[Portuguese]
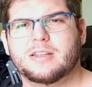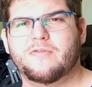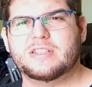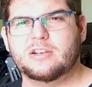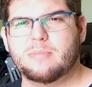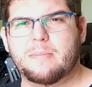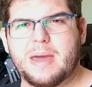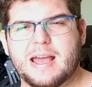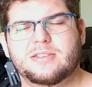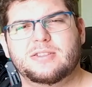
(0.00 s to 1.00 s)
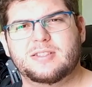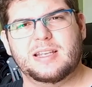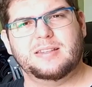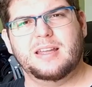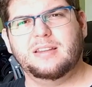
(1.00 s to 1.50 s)
está fazendo uma média de
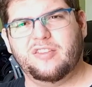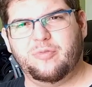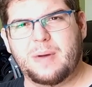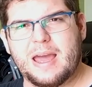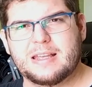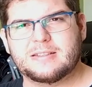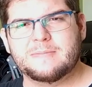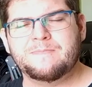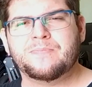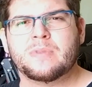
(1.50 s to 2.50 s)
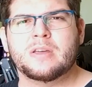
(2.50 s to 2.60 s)
70 FPS.